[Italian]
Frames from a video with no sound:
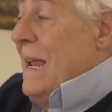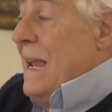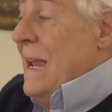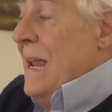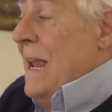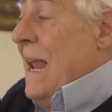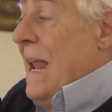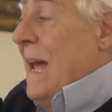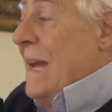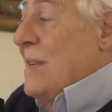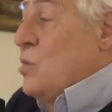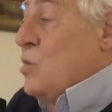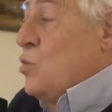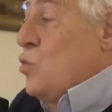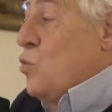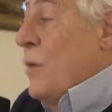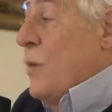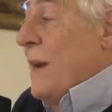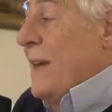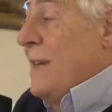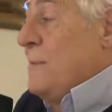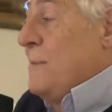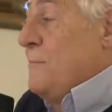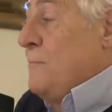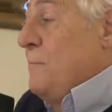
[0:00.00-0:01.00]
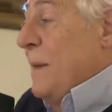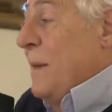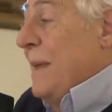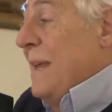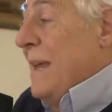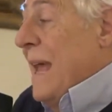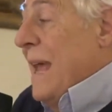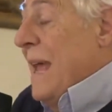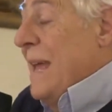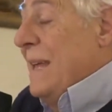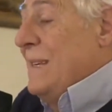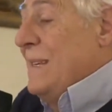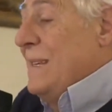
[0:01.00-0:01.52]
la sua
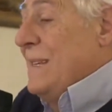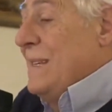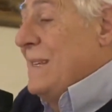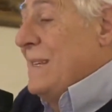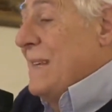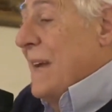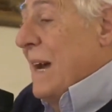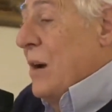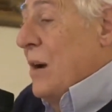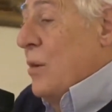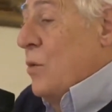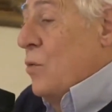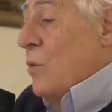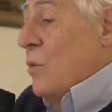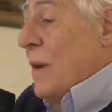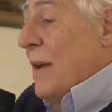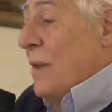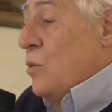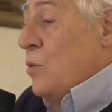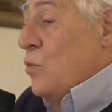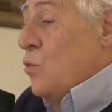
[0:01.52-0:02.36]
esperienza o la